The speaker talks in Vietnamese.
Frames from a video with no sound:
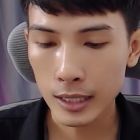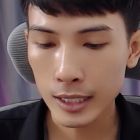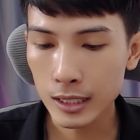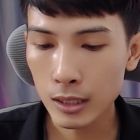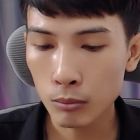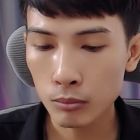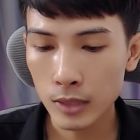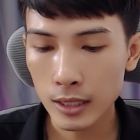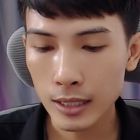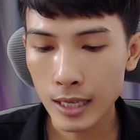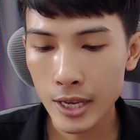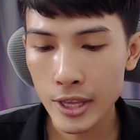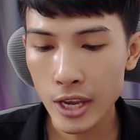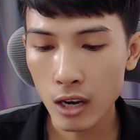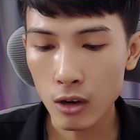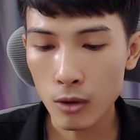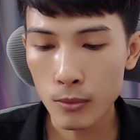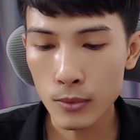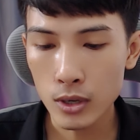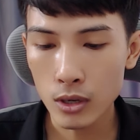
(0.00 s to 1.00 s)
thông tin cá
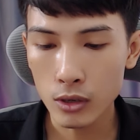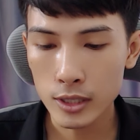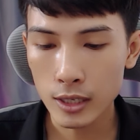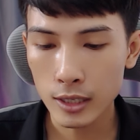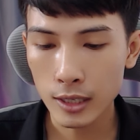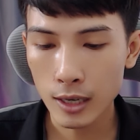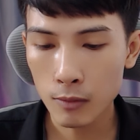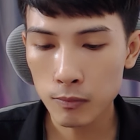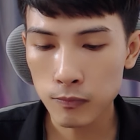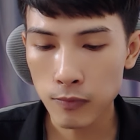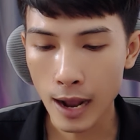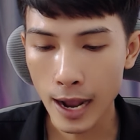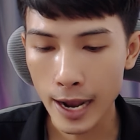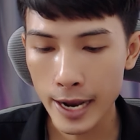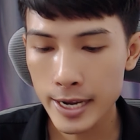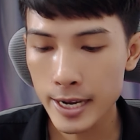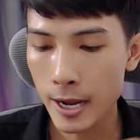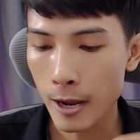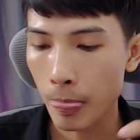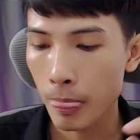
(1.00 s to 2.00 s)
nhân của mọi người trên góc
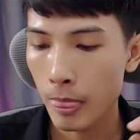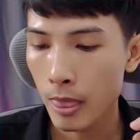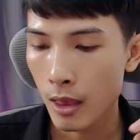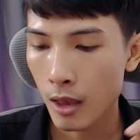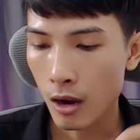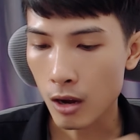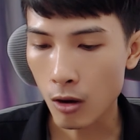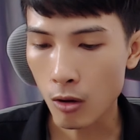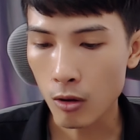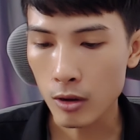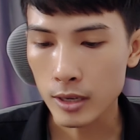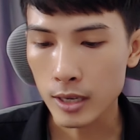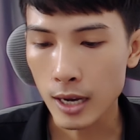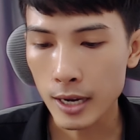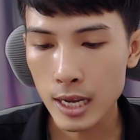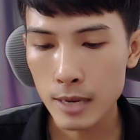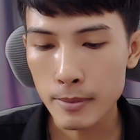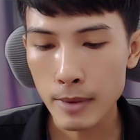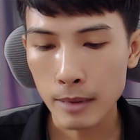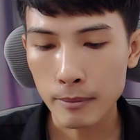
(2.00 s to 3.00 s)
phải nè rồi ở
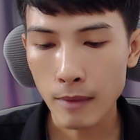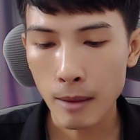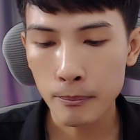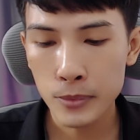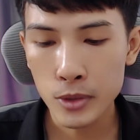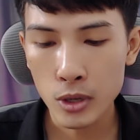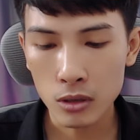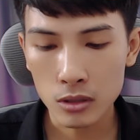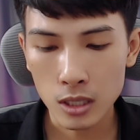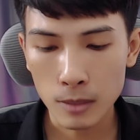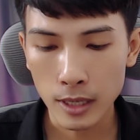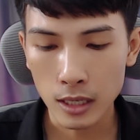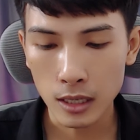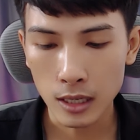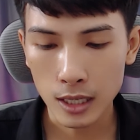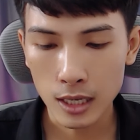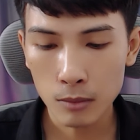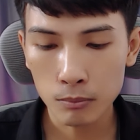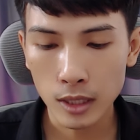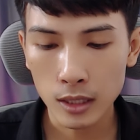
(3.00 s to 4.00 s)
đây bạn bấm vô cho mình là
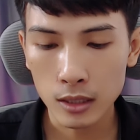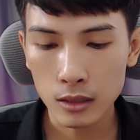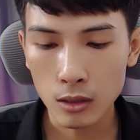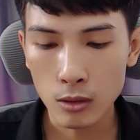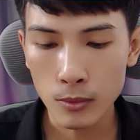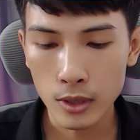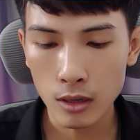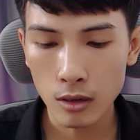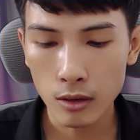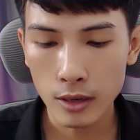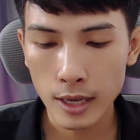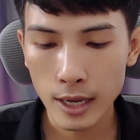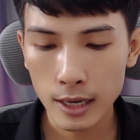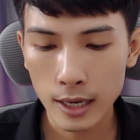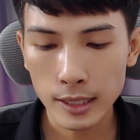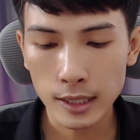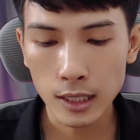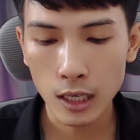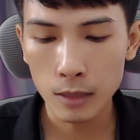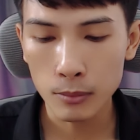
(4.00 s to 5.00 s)
cái thông tin của mọi người ha
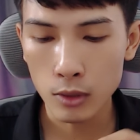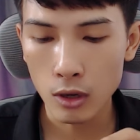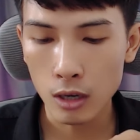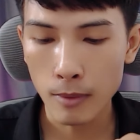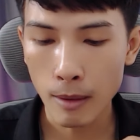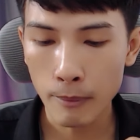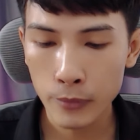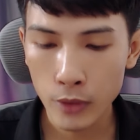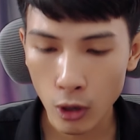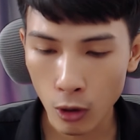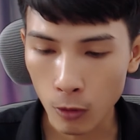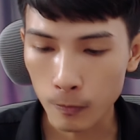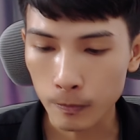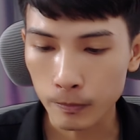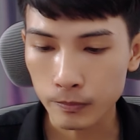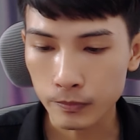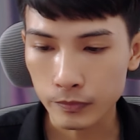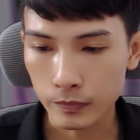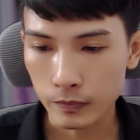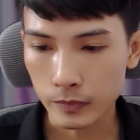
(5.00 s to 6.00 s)
cái tên mọi người bấm vô
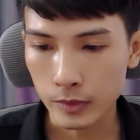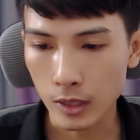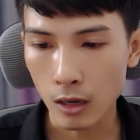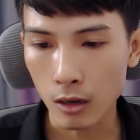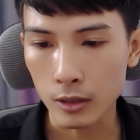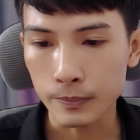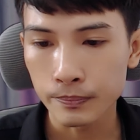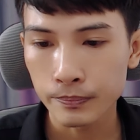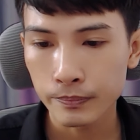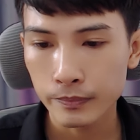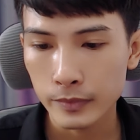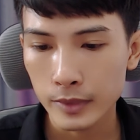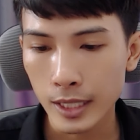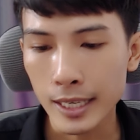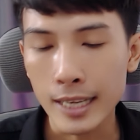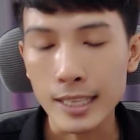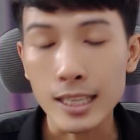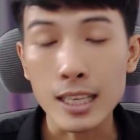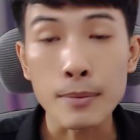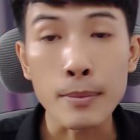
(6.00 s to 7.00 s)
rồi cái
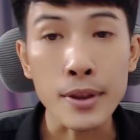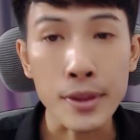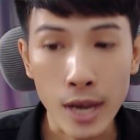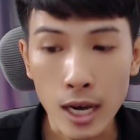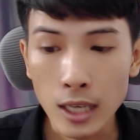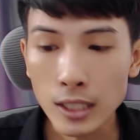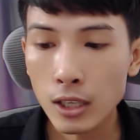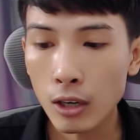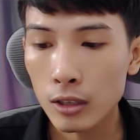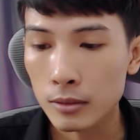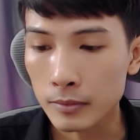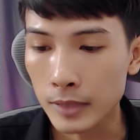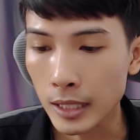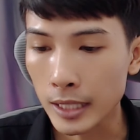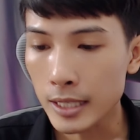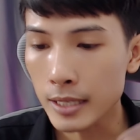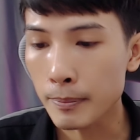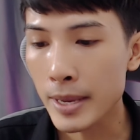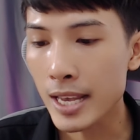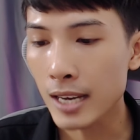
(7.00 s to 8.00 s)
này thì mình nhớ thôi tại
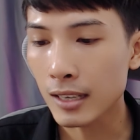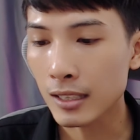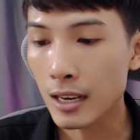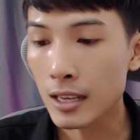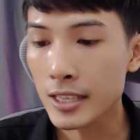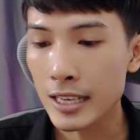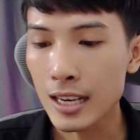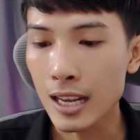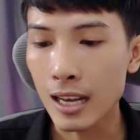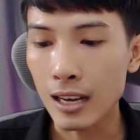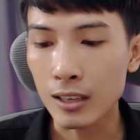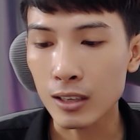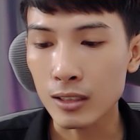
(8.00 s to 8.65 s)
vì bây giờ nó chỉ là